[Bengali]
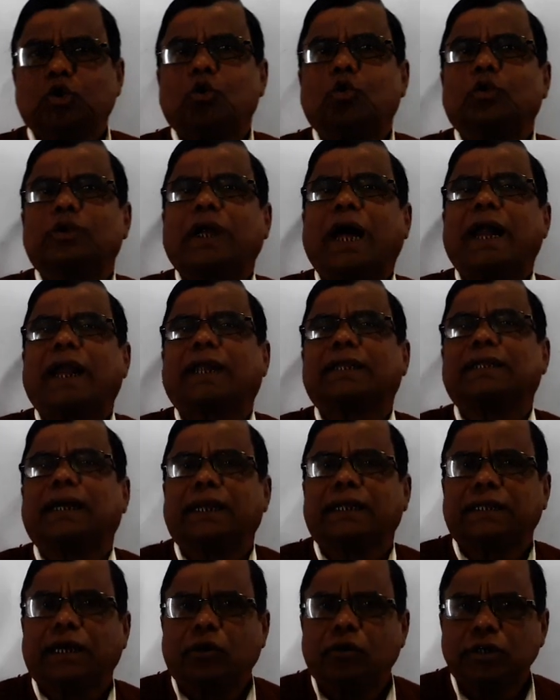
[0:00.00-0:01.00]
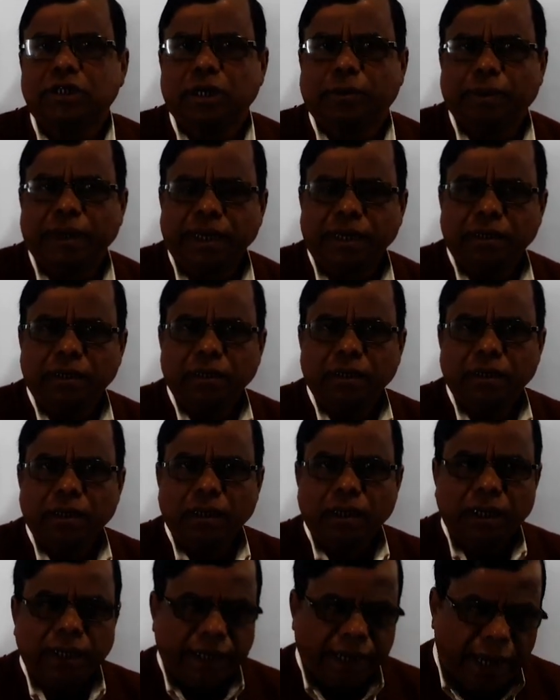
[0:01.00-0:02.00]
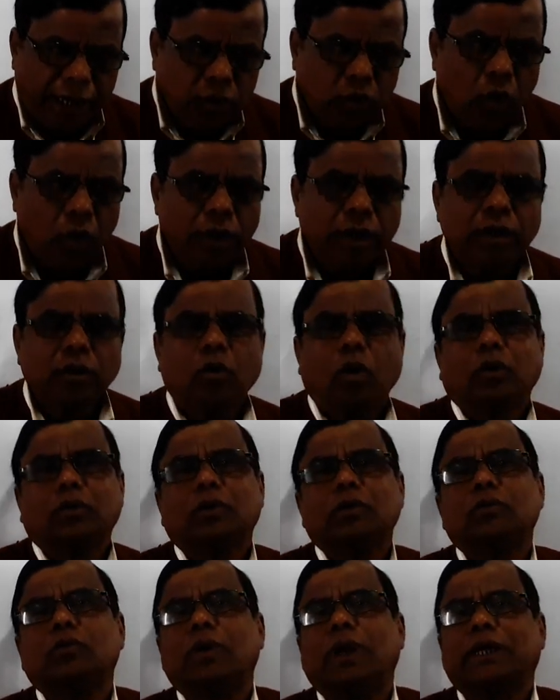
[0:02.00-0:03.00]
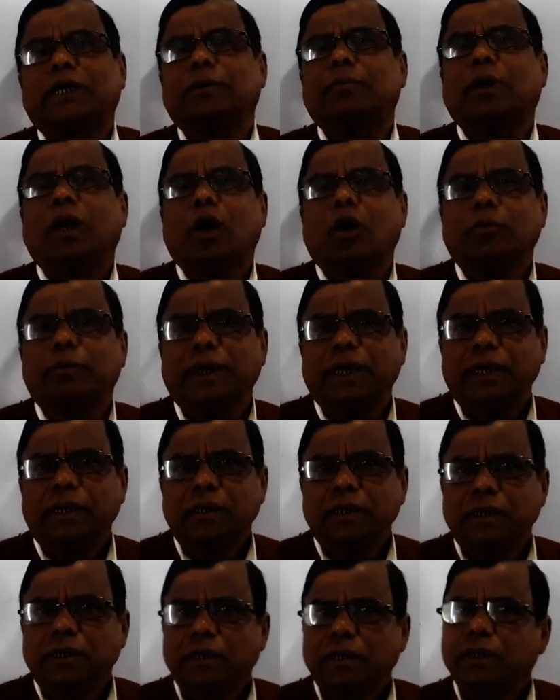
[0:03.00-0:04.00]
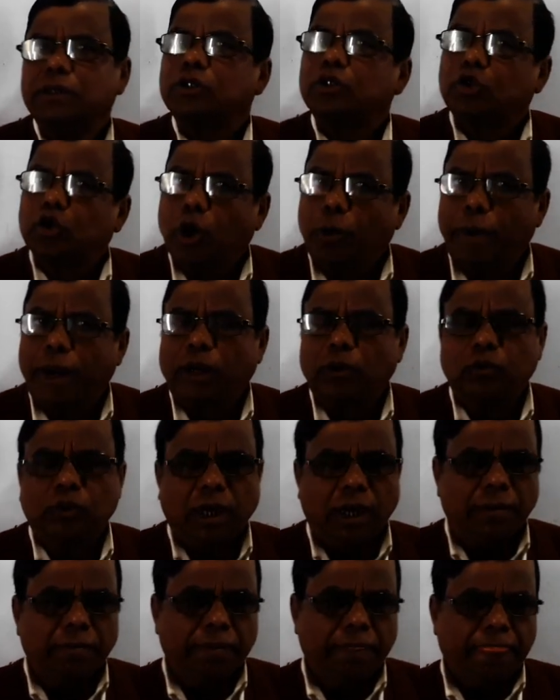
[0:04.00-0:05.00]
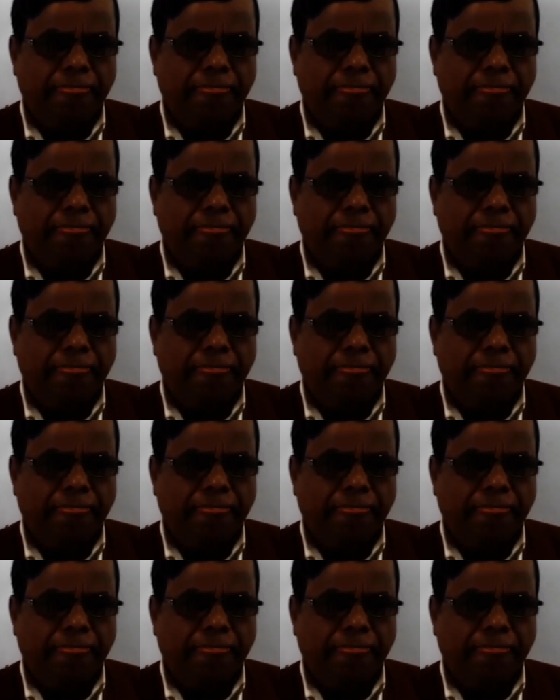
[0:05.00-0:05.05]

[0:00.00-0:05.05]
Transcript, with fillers: যৌগটা আলাদা আলাদা হয়ে যাবে এই ধরনের গঠনগুলোকে বলা হবে সমানতা